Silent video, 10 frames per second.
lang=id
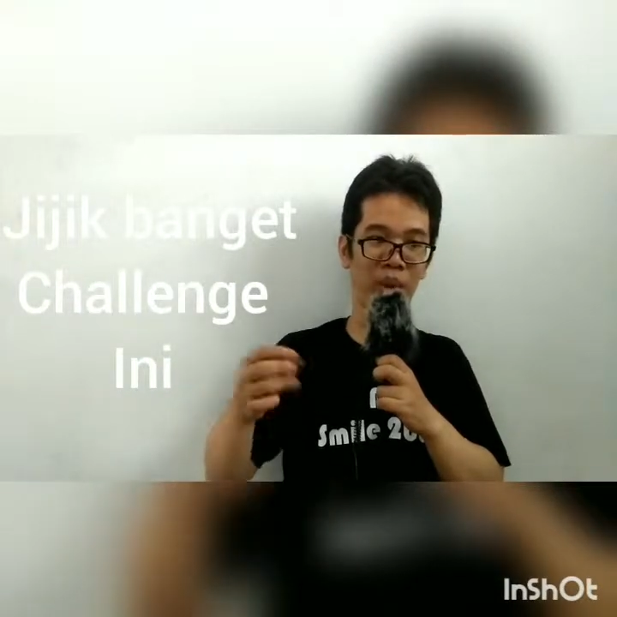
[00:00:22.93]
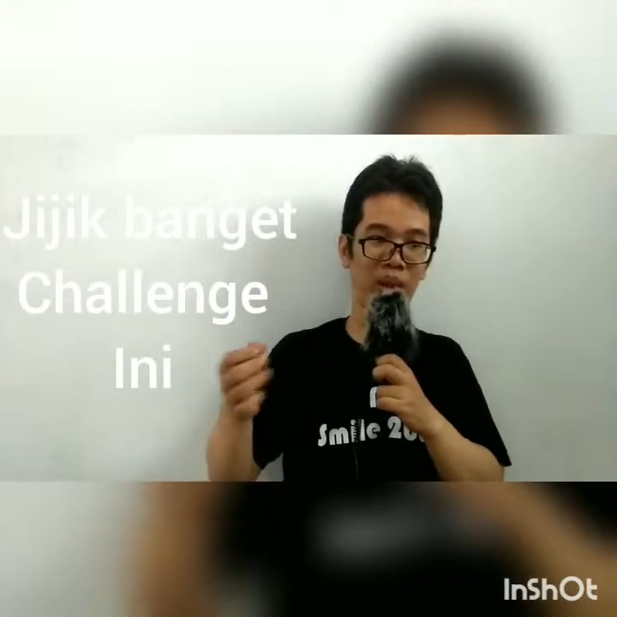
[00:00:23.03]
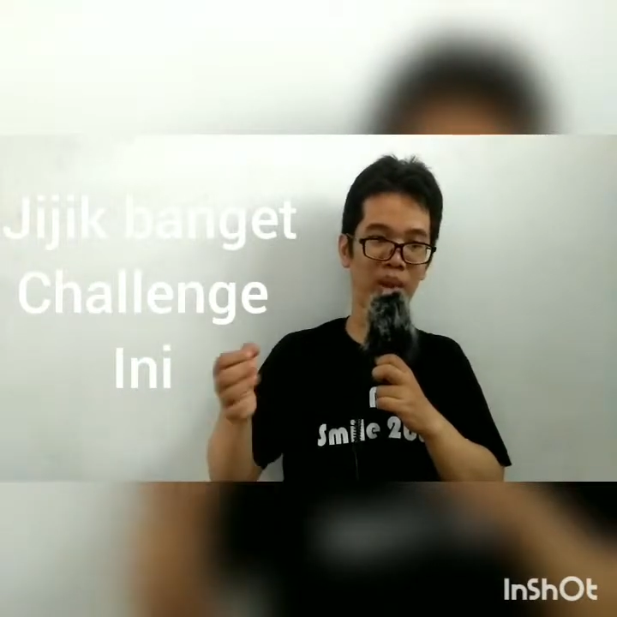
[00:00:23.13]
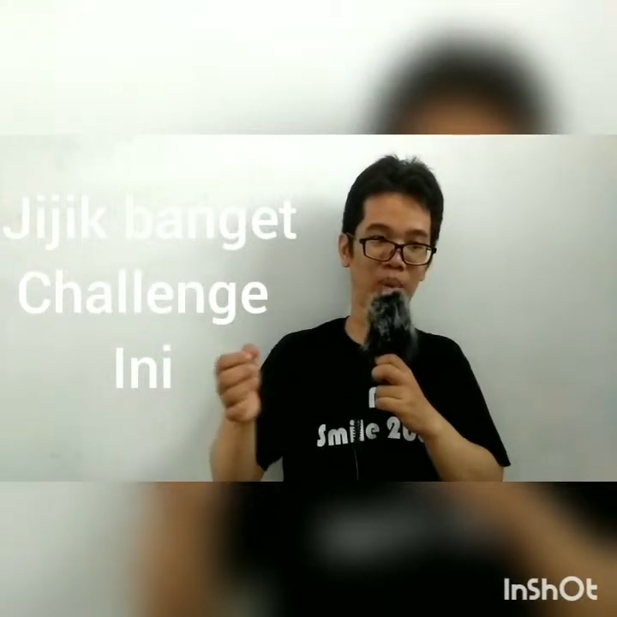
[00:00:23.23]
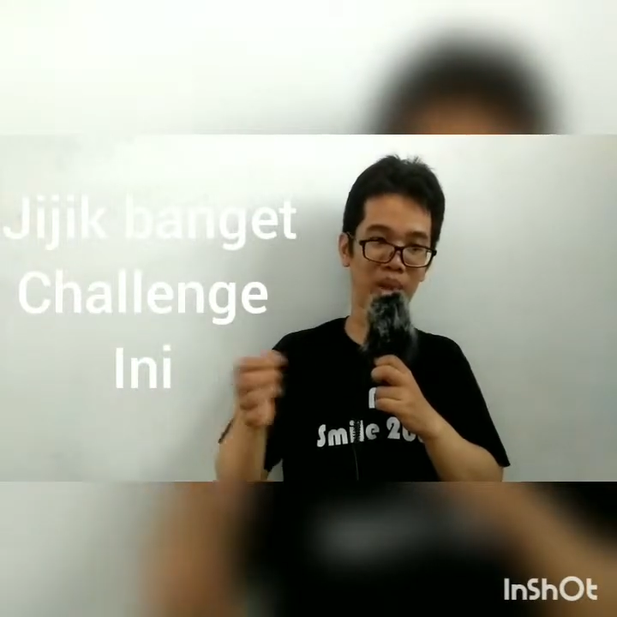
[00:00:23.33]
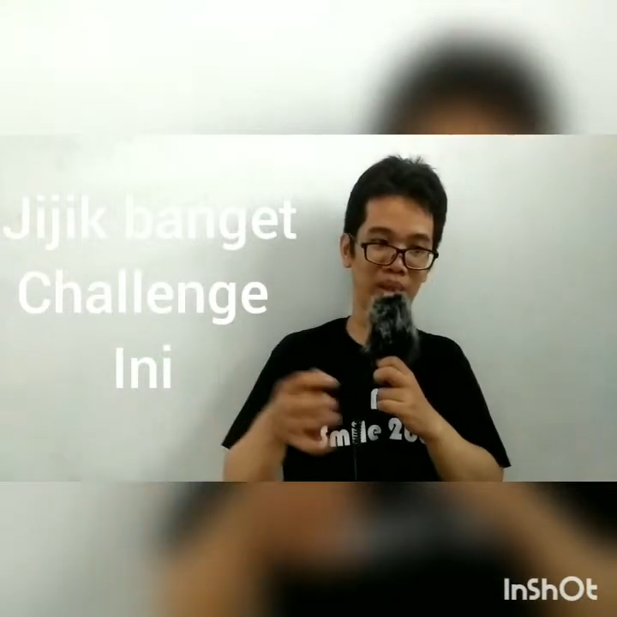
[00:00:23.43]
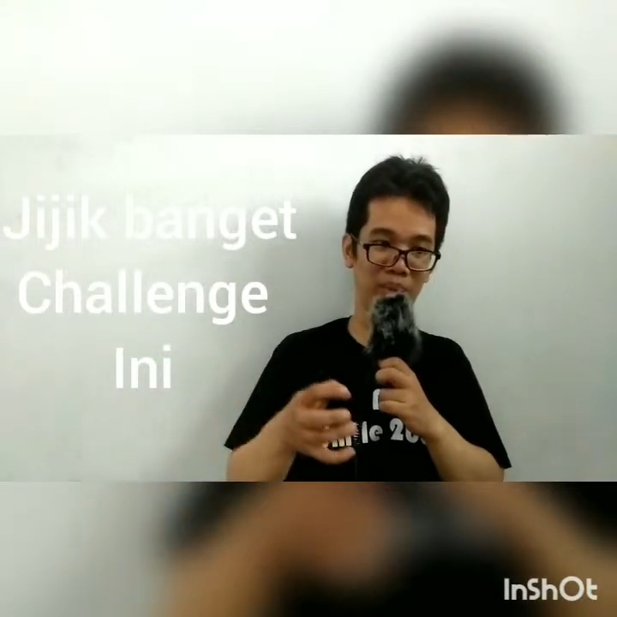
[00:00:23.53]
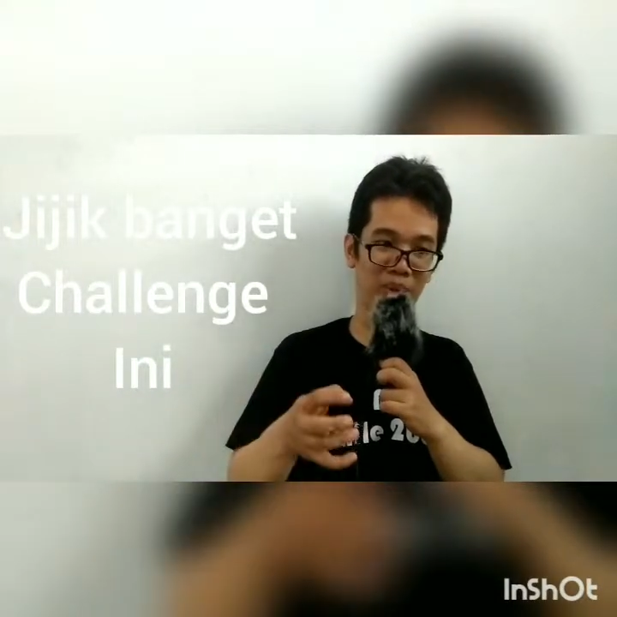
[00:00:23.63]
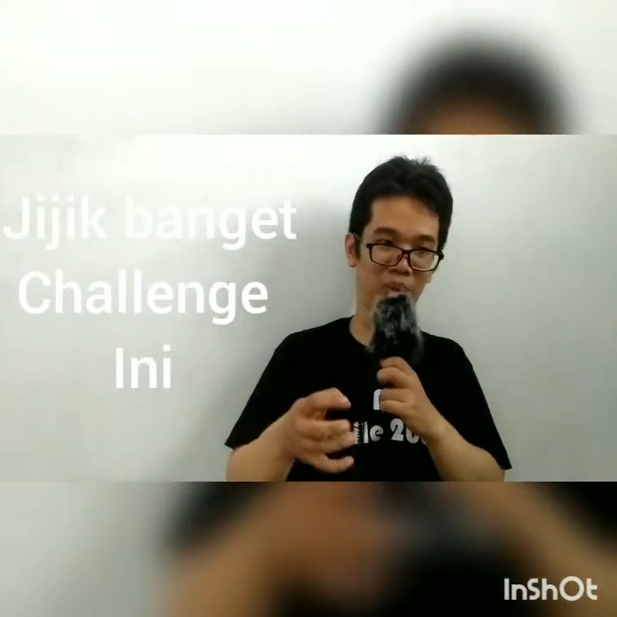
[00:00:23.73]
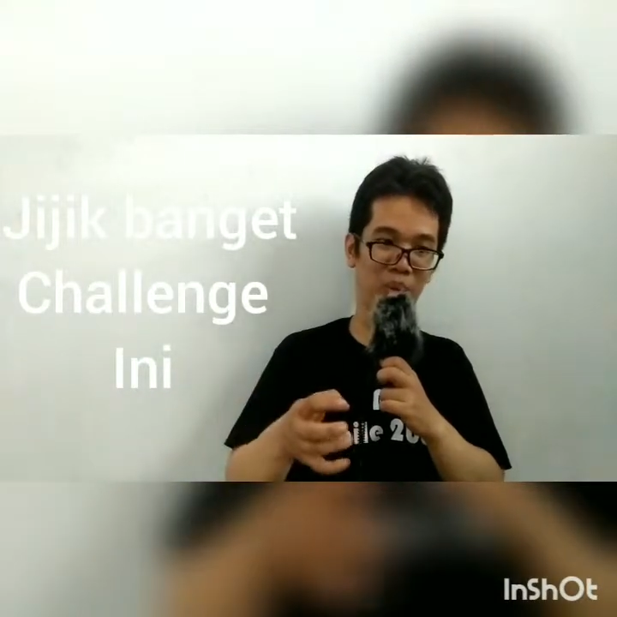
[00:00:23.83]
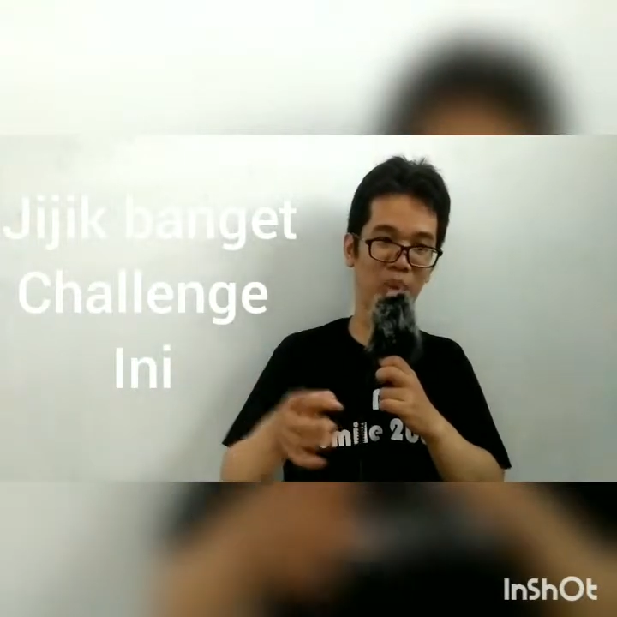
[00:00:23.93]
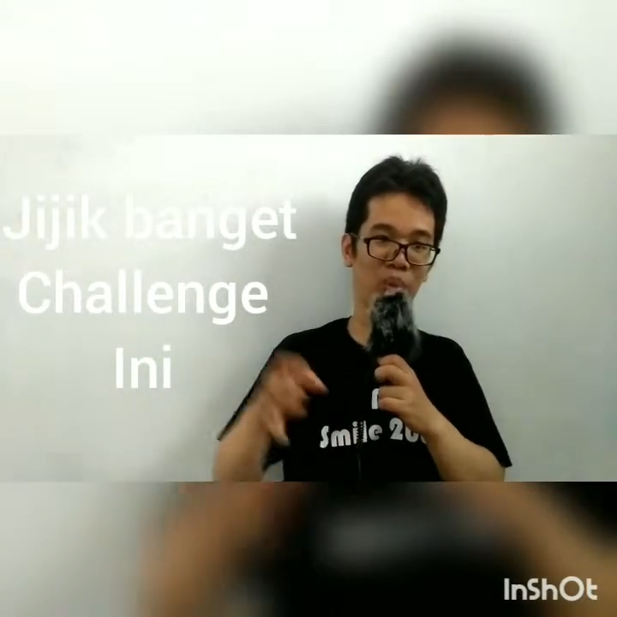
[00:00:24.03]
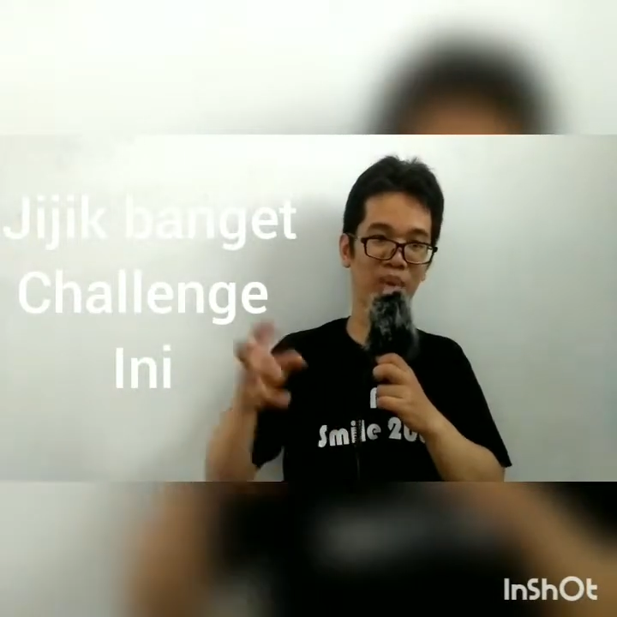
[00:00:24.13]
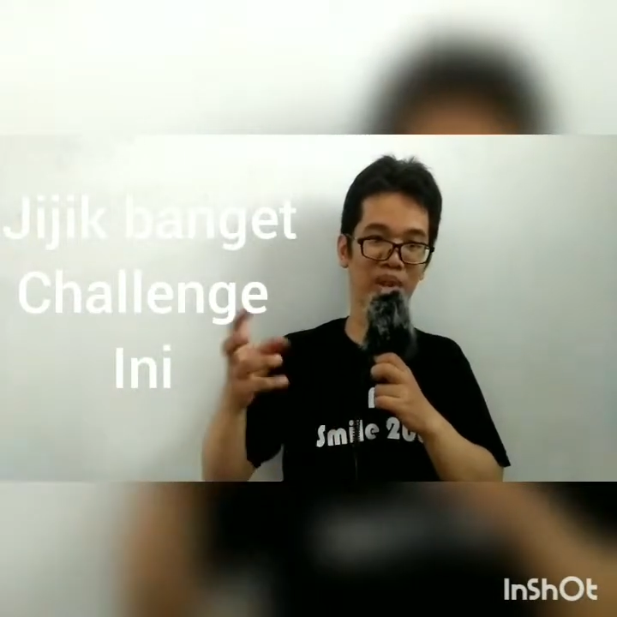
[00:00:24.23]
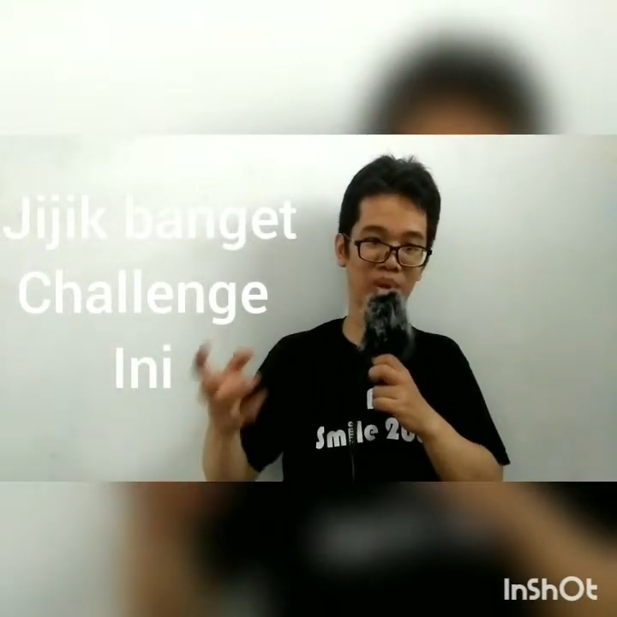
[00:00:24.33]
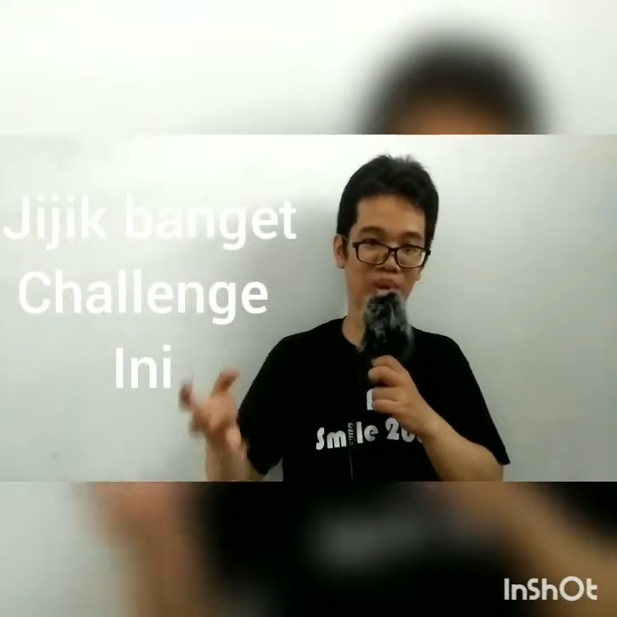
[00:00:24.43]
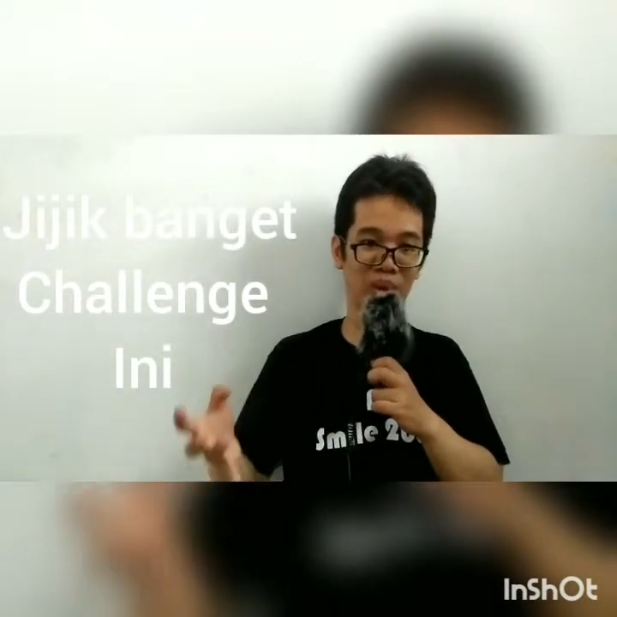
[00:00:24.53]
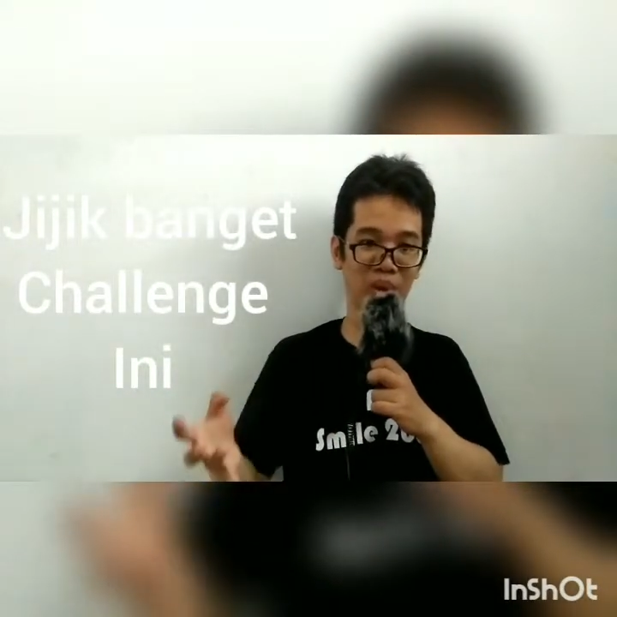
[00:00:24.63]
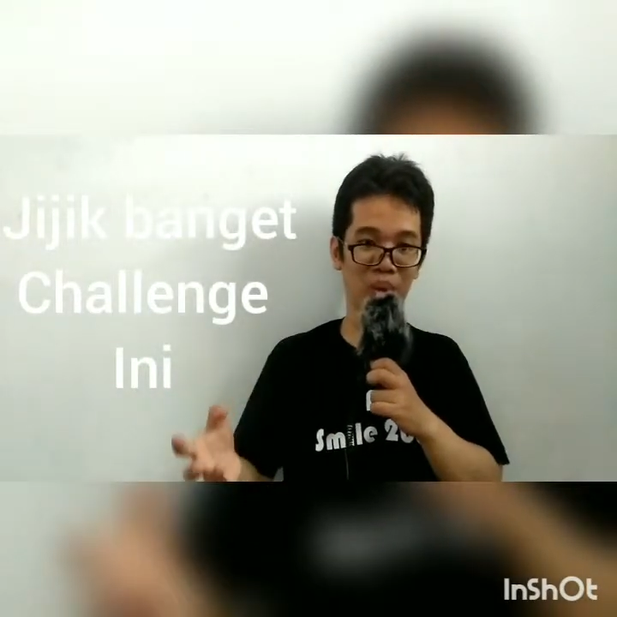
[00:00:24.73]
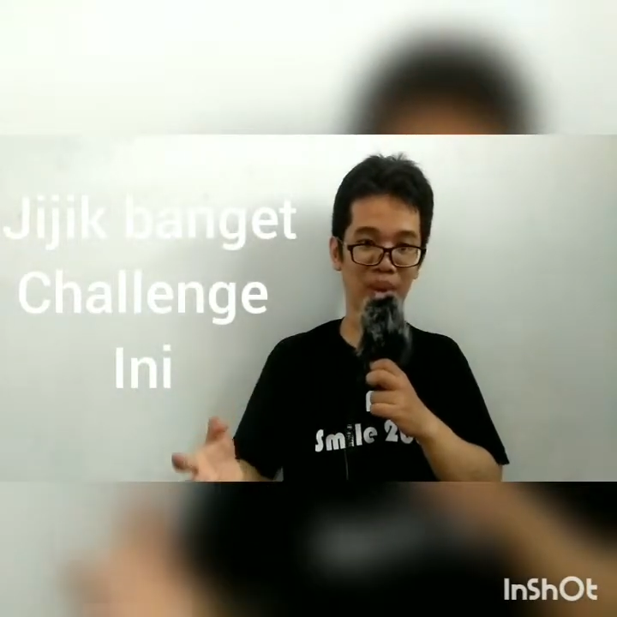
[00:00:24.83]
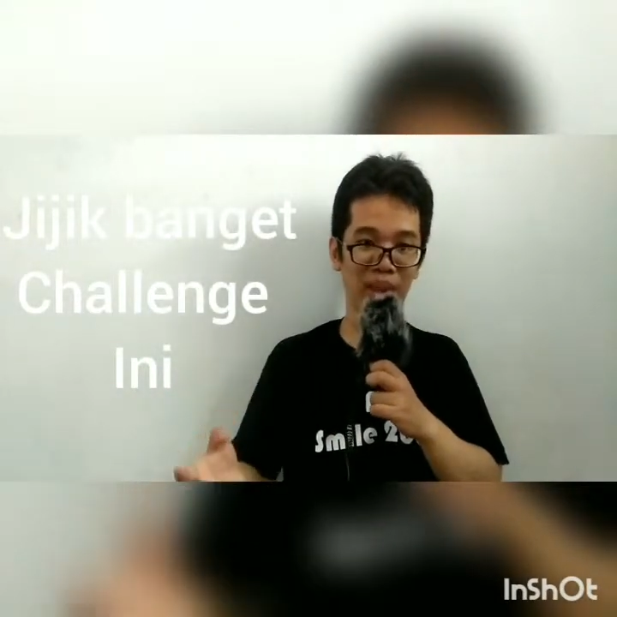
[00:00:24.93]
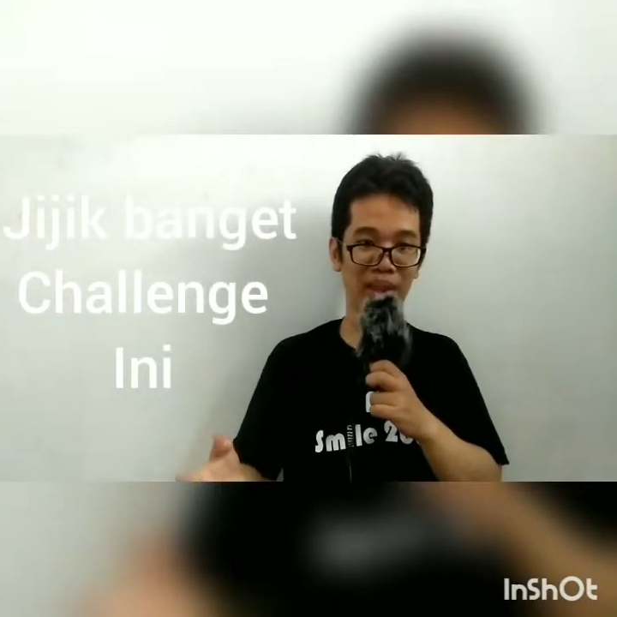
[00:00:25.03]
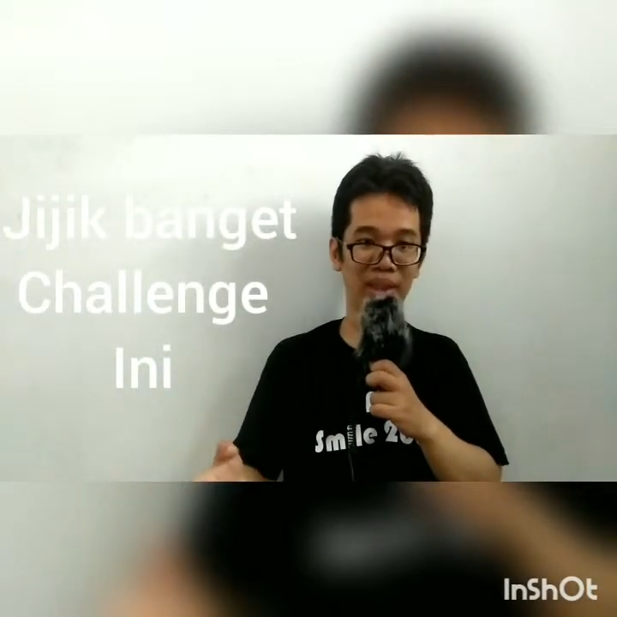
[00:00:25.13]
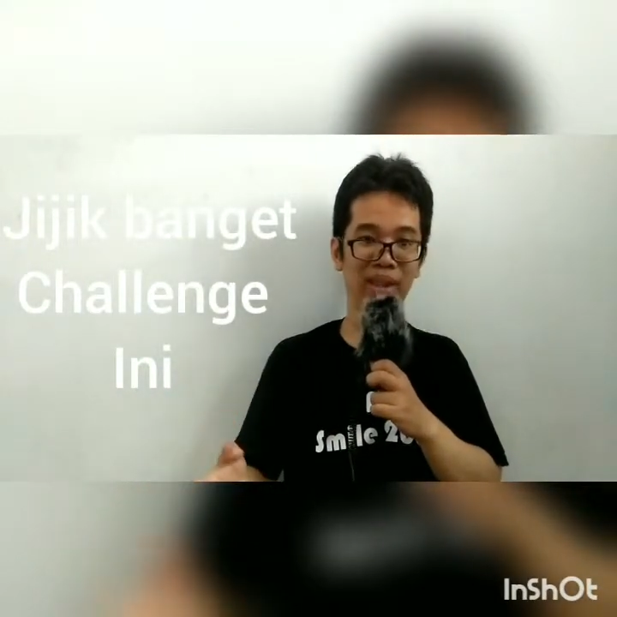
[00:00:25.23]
keluar dari pintu mobil dan joget-joget